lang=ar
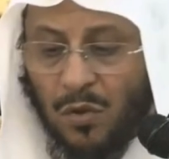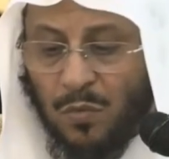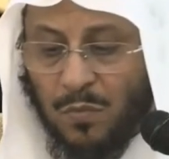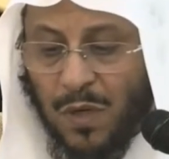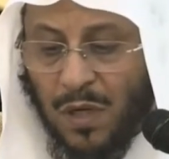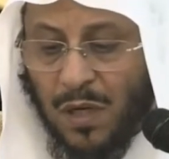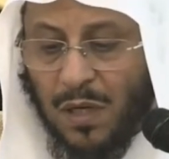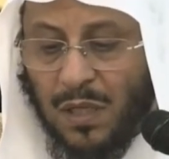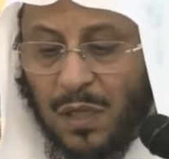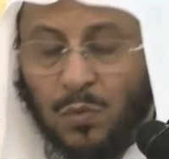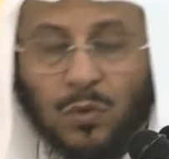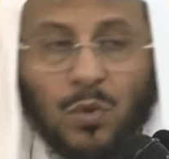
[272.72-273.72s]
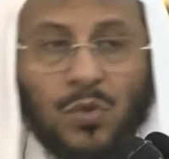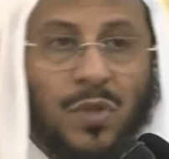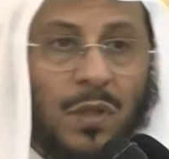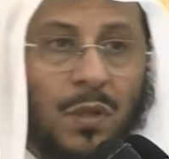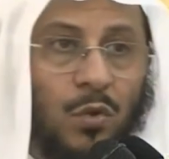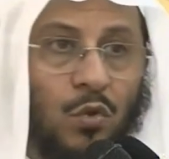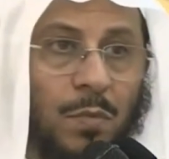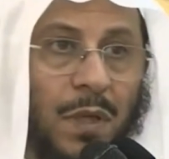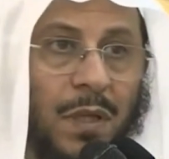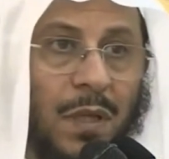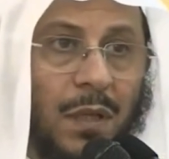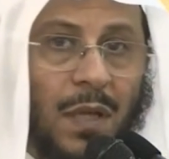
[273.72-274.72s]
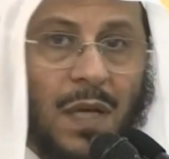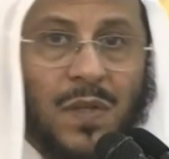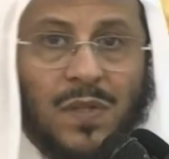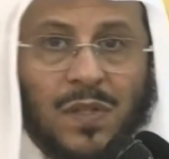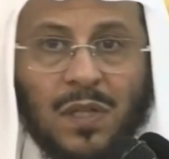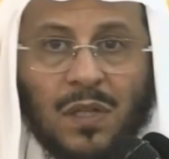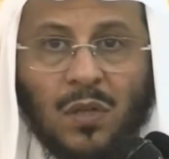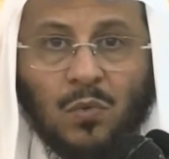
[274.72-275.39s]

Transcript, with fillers: ثم قال وتصلحوا بين الناس